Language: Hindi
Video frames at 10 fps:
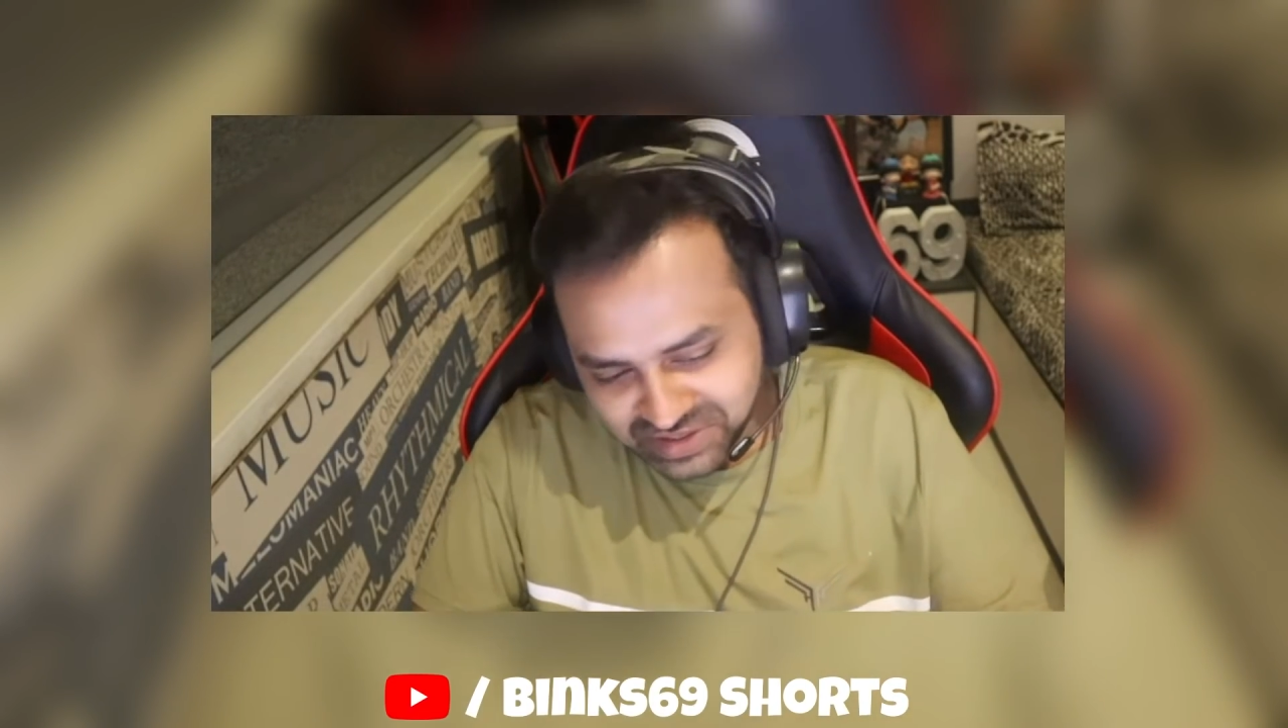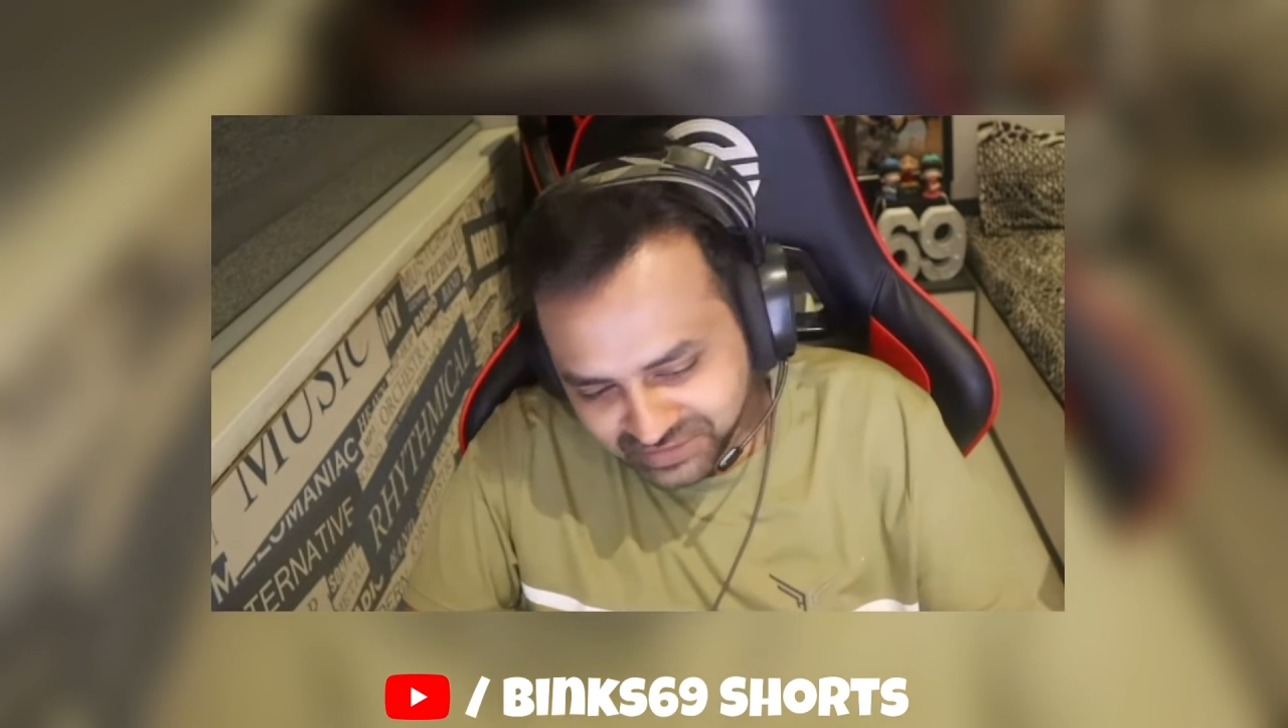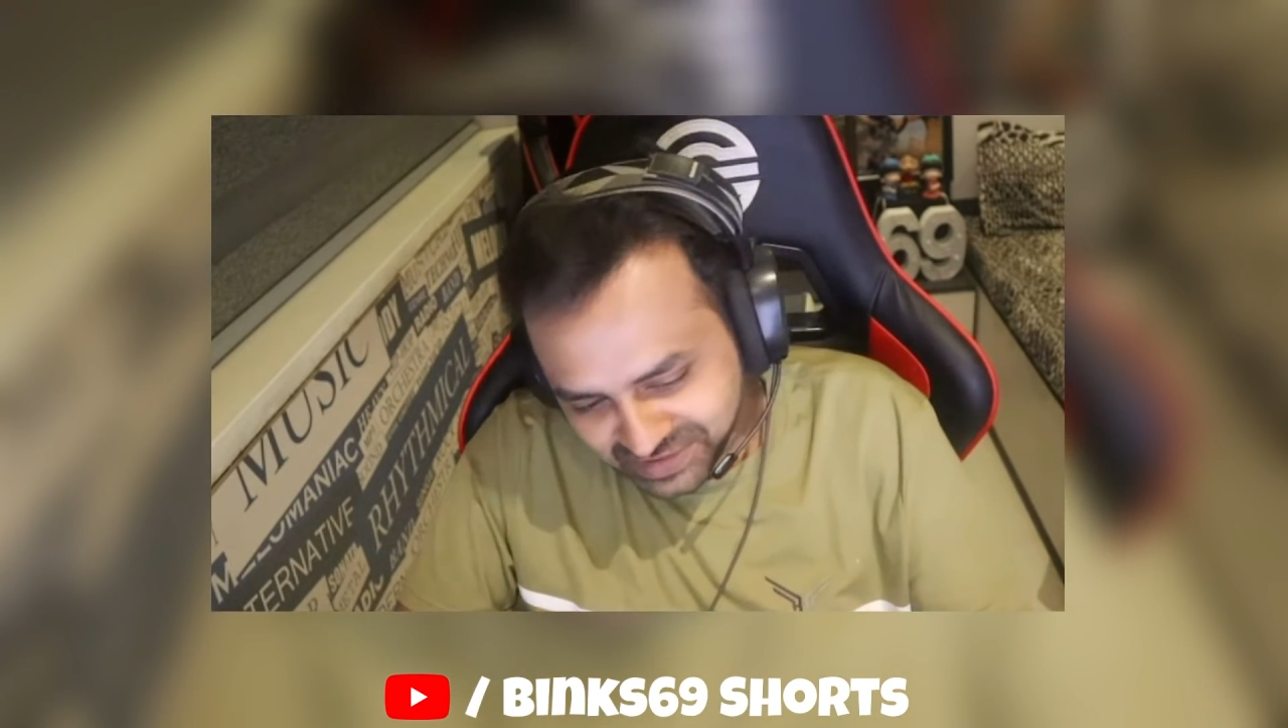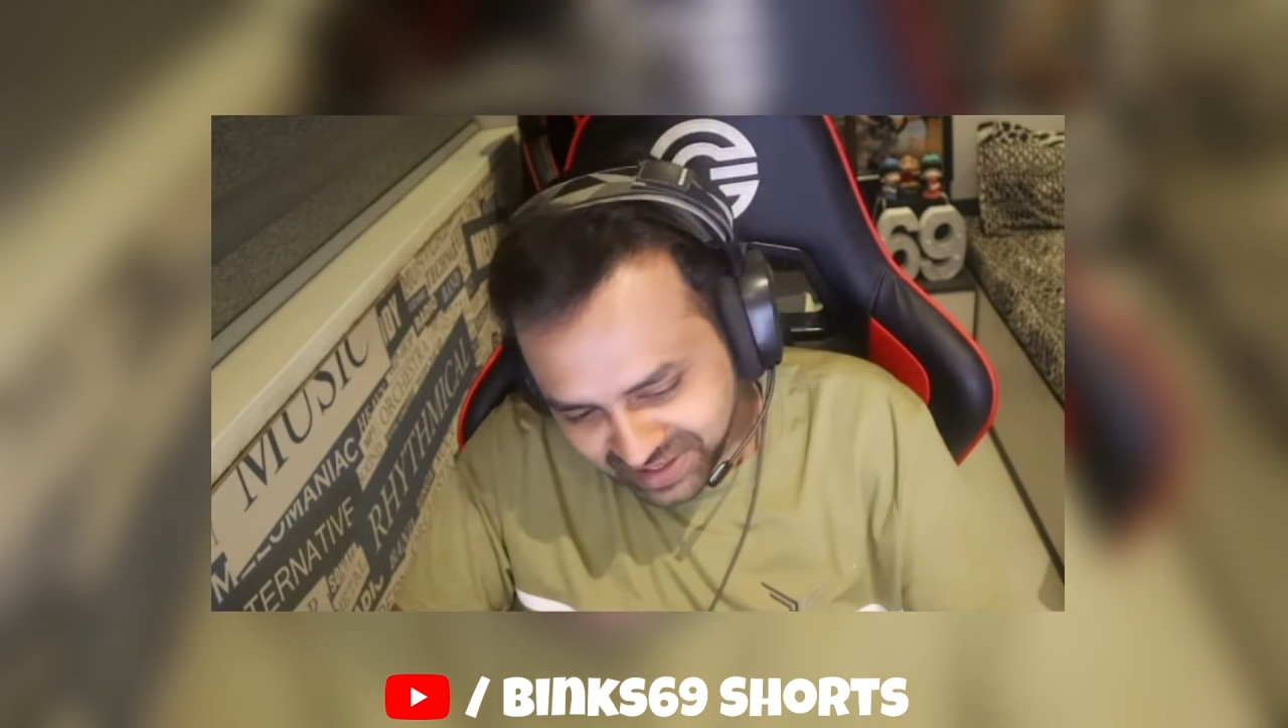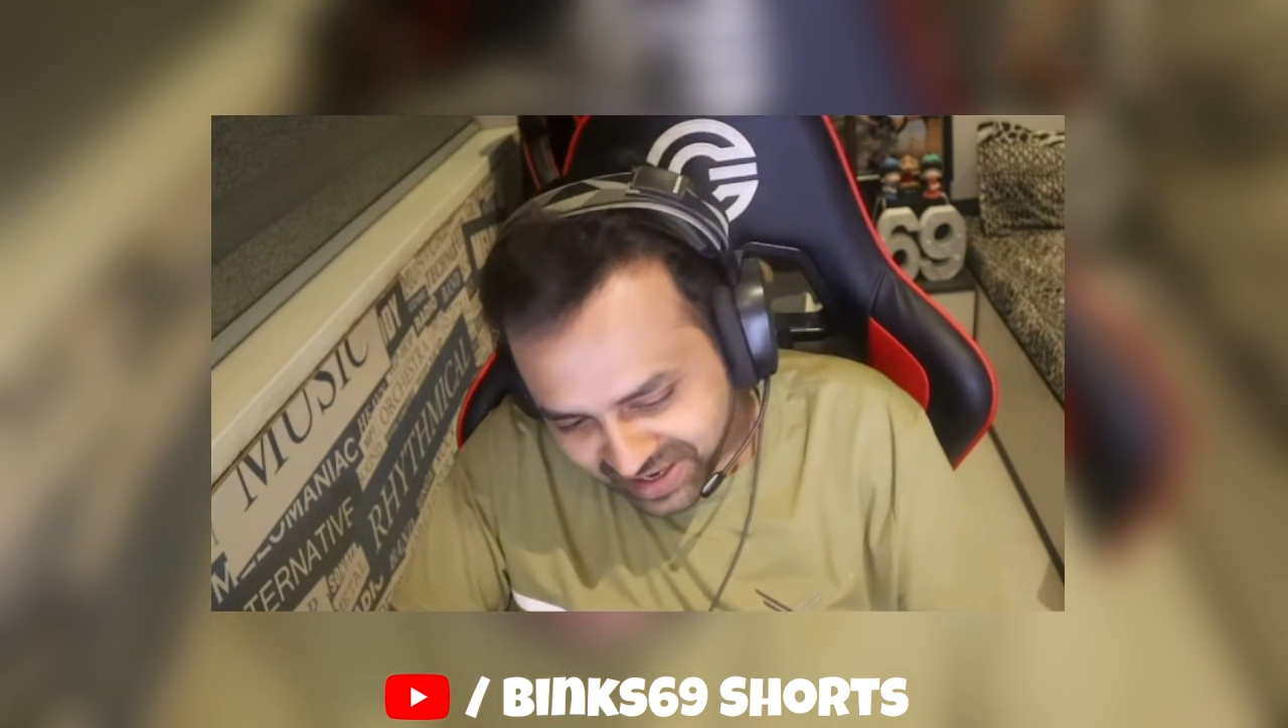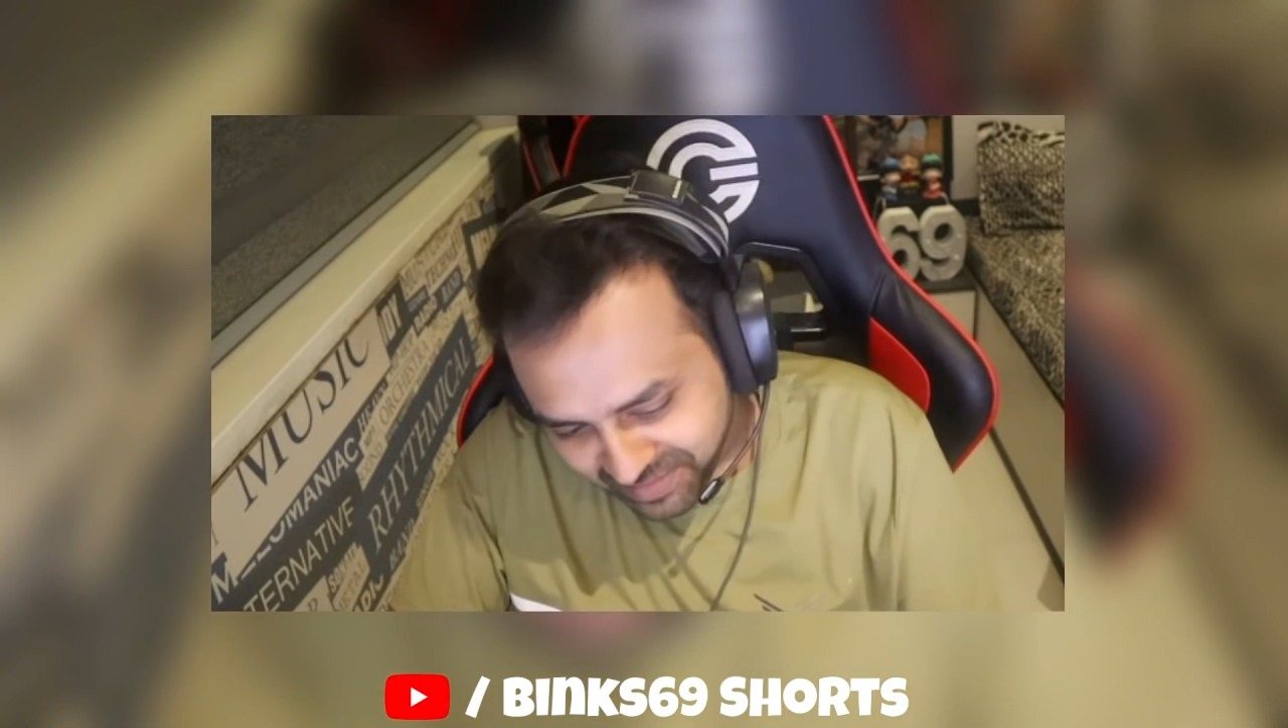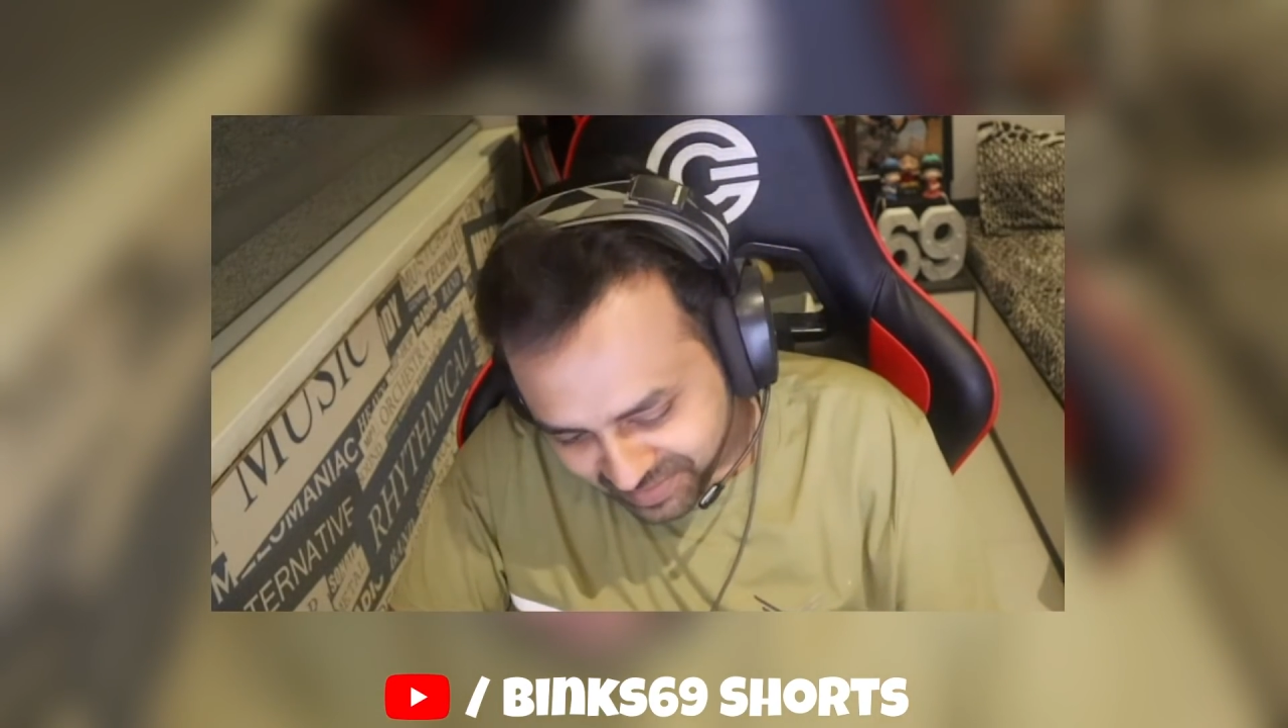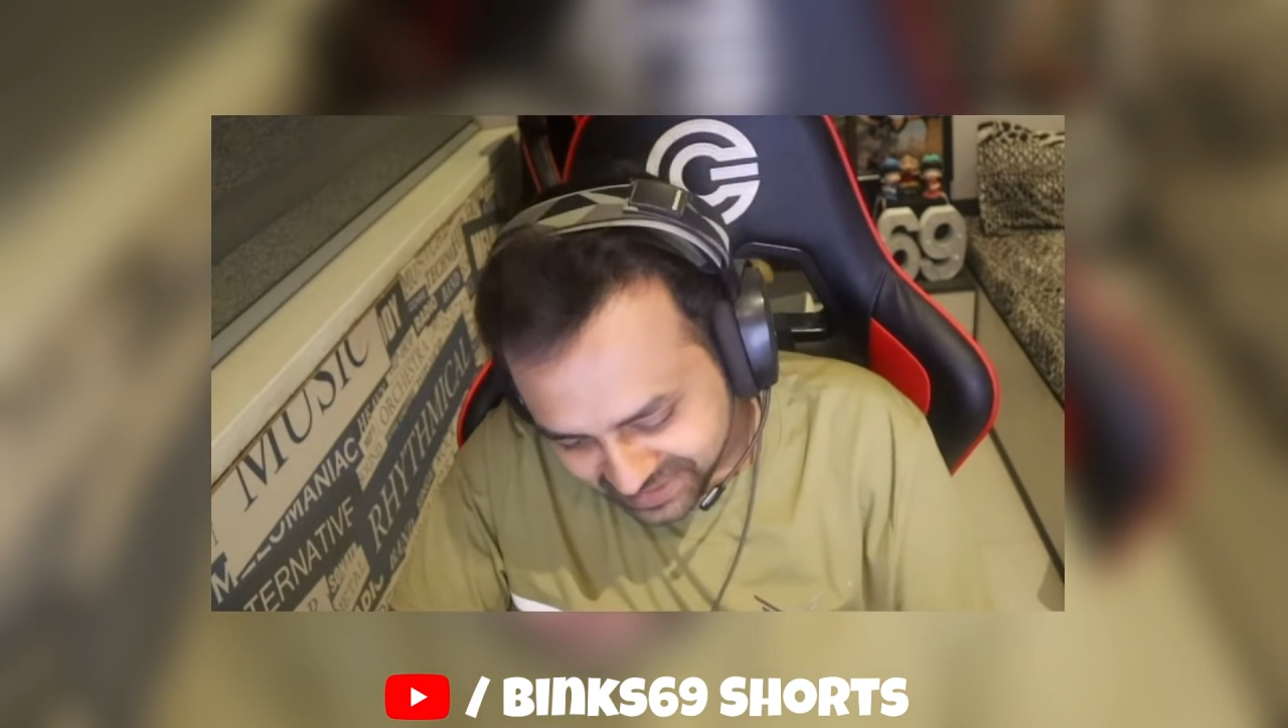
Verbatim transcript: उसका आईडी पास